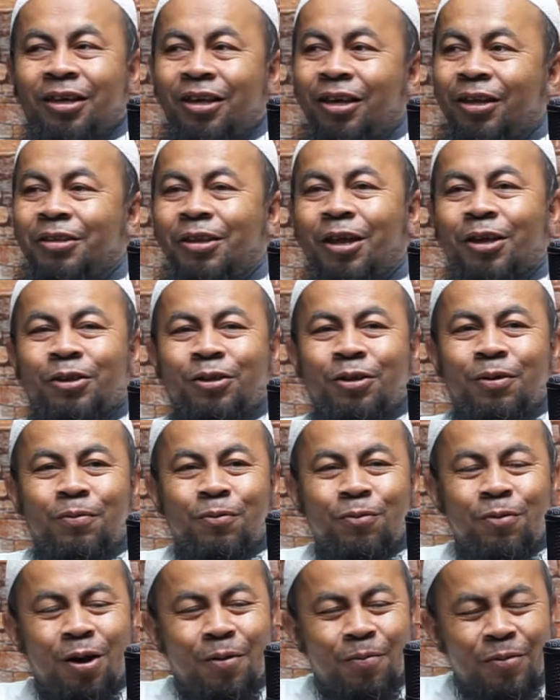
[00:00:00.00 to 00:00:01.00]
kita
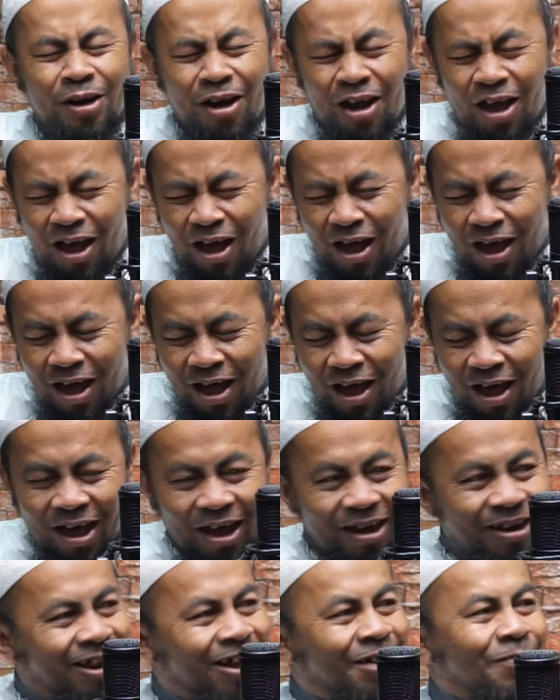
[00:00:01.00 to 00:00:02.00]
semua
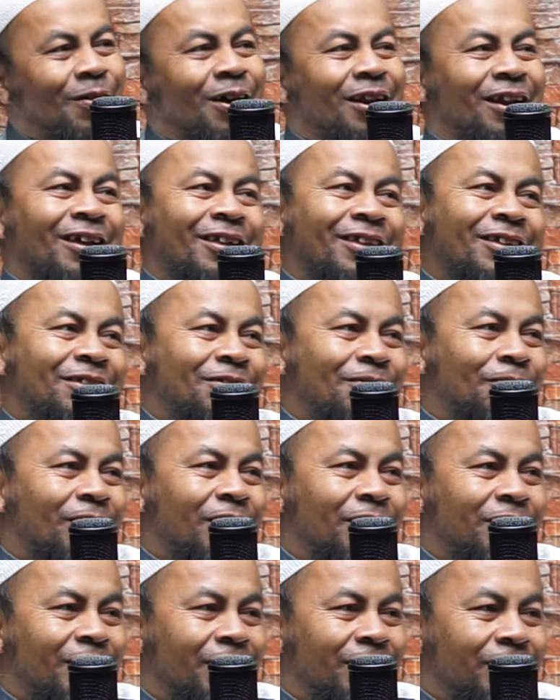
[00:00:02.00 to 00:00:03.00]
menahan amarah ya
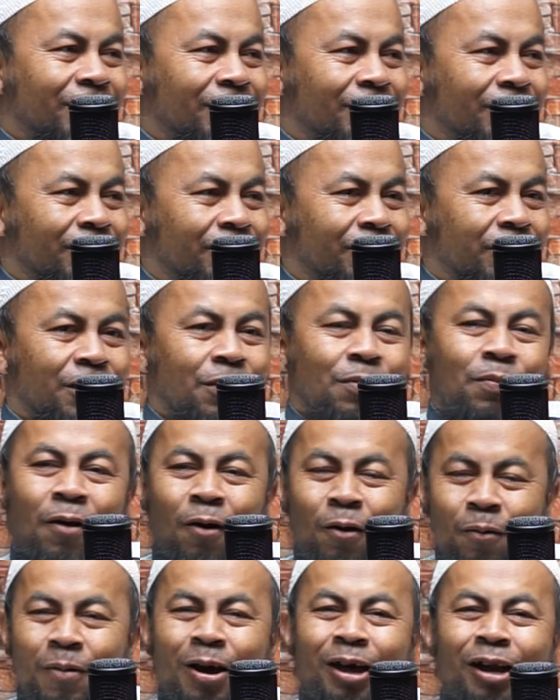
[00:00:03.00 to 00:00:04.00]
coba.
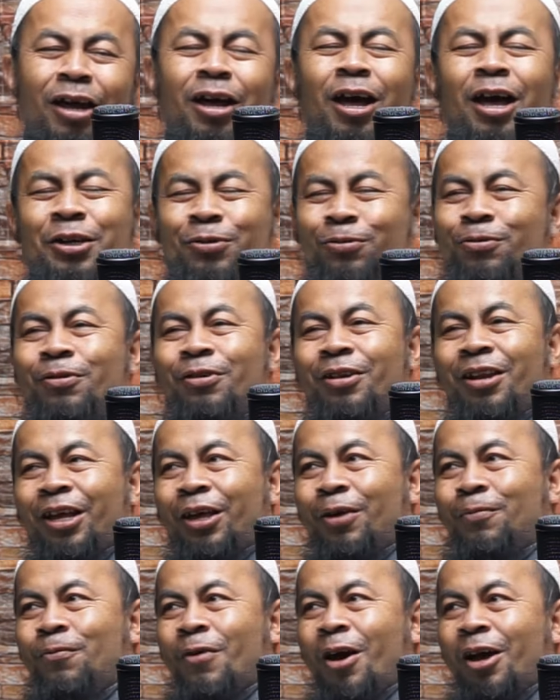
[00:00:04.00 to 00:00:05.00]
Mau marah, aduh
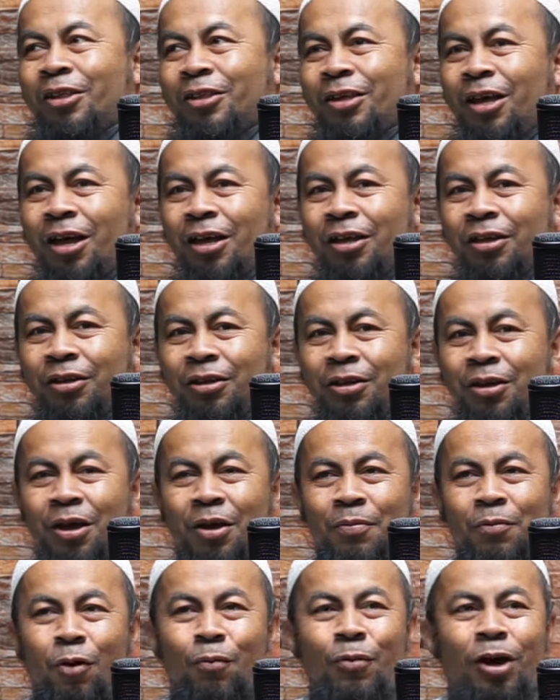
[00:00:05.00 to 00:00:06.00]
lagi puasa.
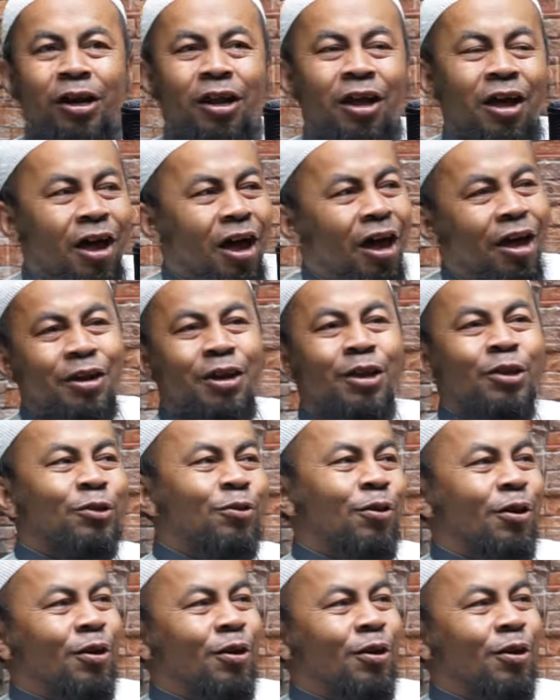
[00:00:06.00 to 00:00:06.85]
Mau marah, anda